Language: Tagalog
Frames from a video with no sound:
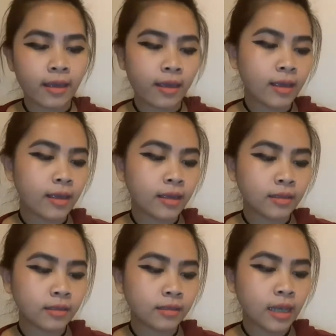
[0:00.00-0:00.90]

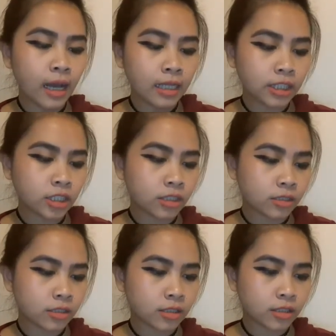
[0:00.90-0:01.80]
And, galing
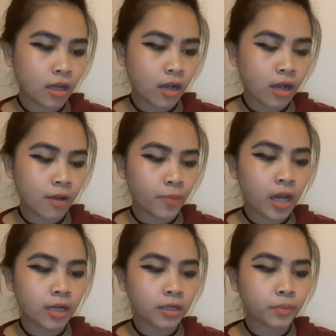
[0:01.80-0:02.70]
siya sa,
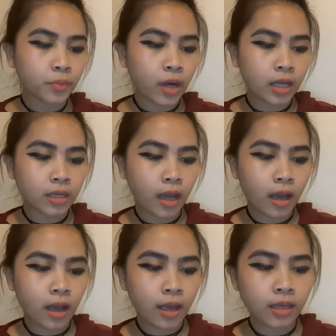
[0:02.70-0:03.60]
pangalan ng brand
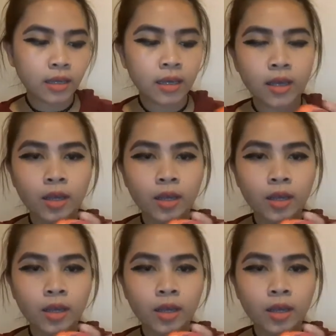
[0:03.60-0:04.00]
ay